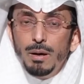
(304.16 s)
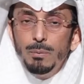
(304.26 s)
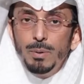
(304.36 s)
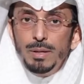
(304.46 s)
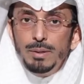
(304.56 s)

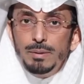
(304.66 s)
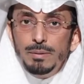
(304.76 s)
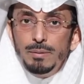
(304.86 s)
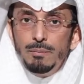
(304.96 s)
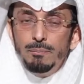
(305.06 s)
اولا
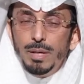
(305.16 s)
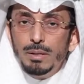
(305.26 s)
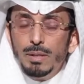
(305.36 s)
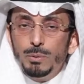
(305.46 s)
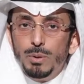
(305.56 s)

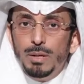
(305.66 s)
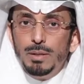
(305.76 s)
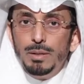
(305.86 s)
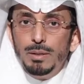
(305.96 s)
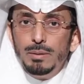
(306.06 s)
بان
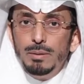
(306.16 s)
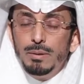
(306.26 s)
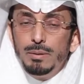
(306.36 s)
الدعاء